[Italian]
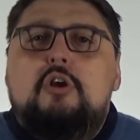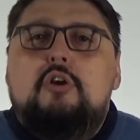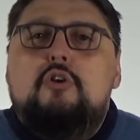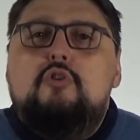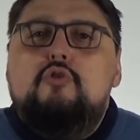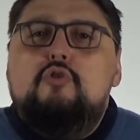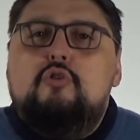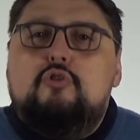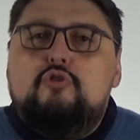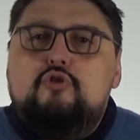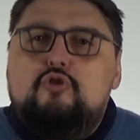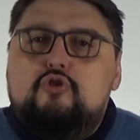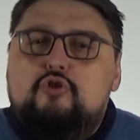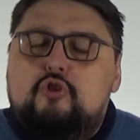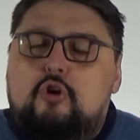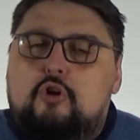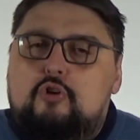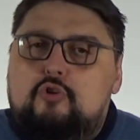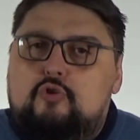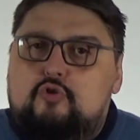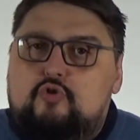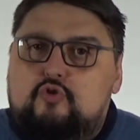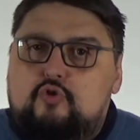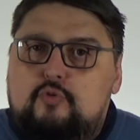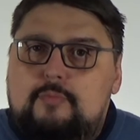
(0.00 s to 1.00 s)
non
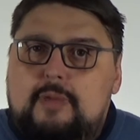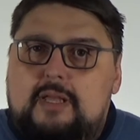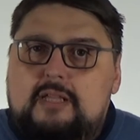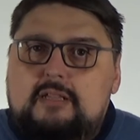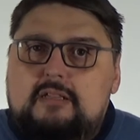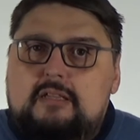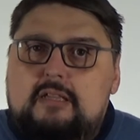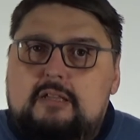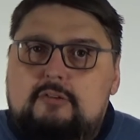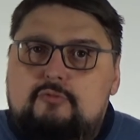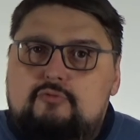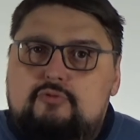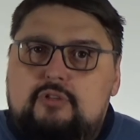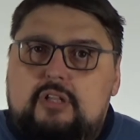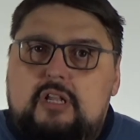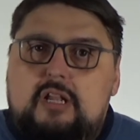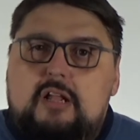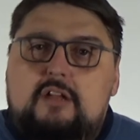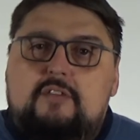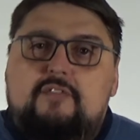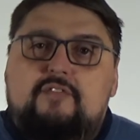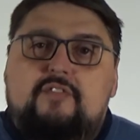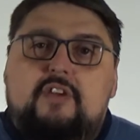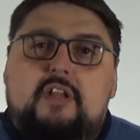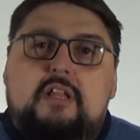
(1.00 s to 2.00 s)
sono strumenti utili
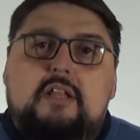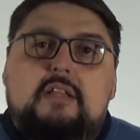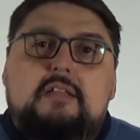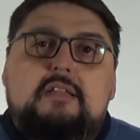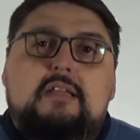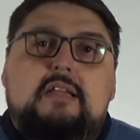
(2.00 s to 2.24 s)
al fine